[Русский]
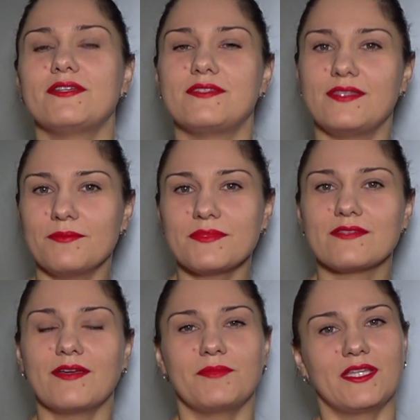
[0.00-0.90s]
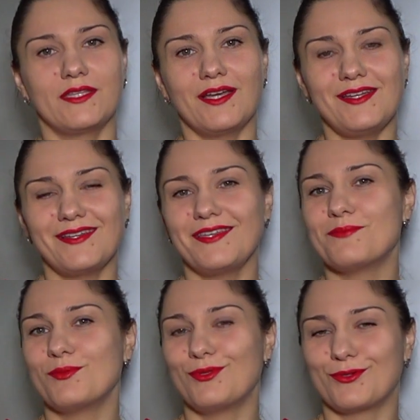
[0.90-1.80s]
Привет всем, с вами Наталья и
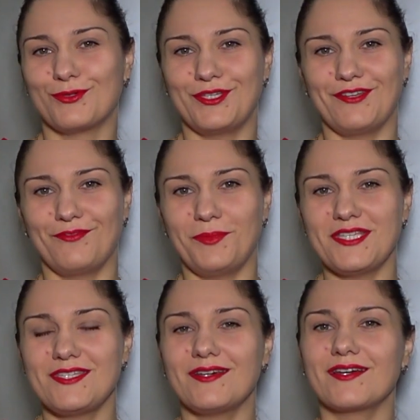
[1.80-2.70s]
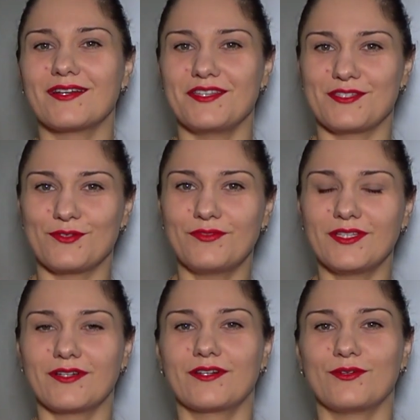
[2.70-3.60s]
мой блог «Худею вместе» организован
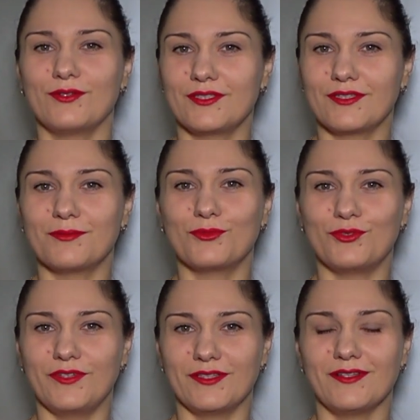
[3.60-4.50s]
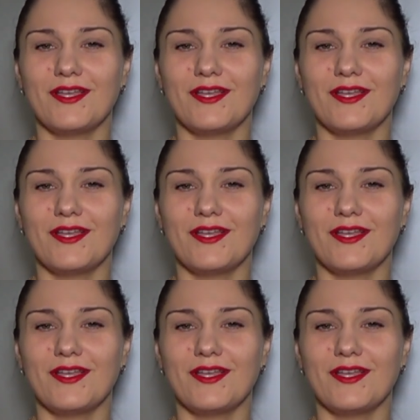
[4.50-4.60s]
агрохолдингом Goodwill.